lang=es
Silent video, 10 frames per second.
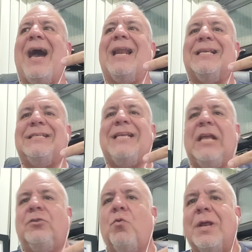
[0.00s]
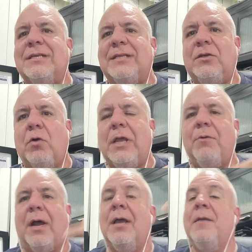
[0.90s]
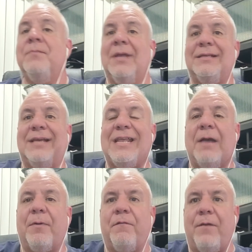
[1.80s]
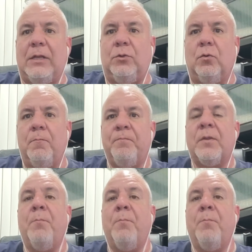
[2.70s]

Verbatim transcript: a las 145 libras, sería perfecto.